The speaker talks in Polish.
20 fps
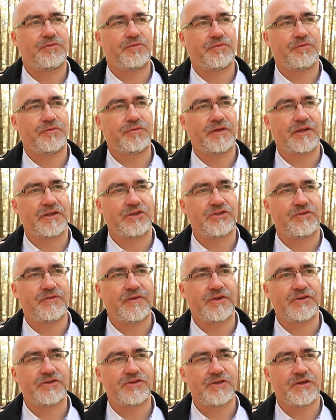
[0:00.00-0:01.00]
w, na
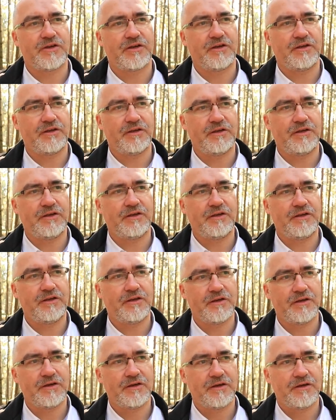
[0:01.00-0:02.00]
świecie
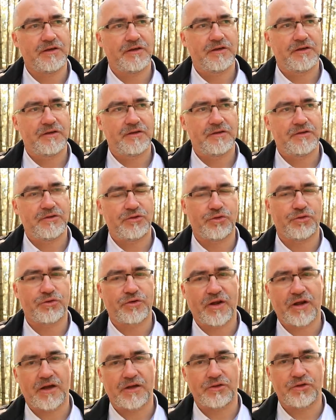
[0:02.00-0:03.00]
i
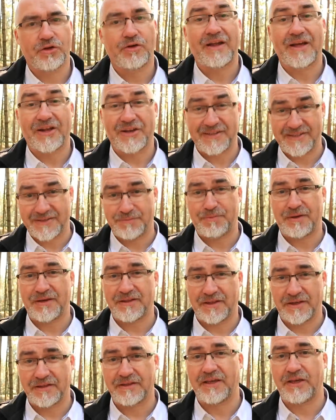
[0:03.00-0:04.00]
Dora, dolar
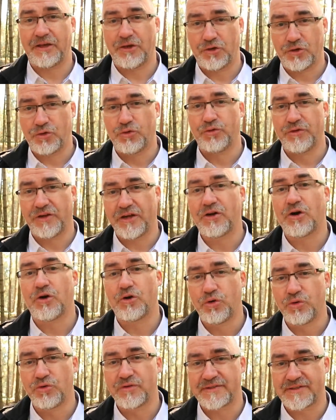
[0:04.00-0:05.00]
spada, jej,
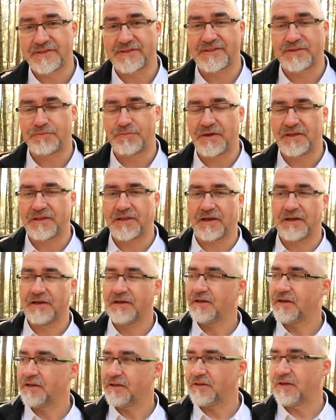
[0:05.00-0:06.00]
jego kurs spada.
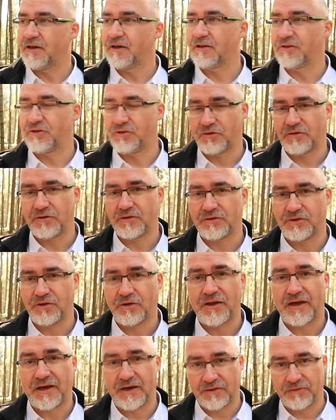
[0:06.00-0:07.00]
Der do,
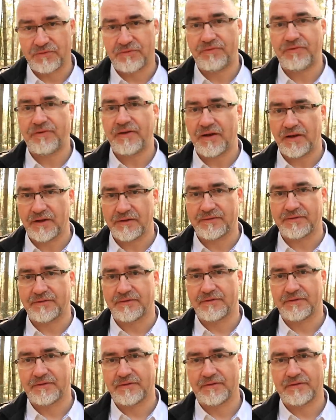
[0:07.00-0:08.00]
dolar
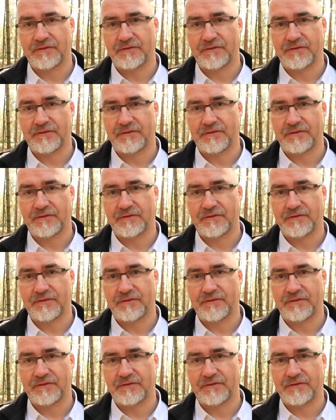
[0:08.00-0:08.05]
fällt.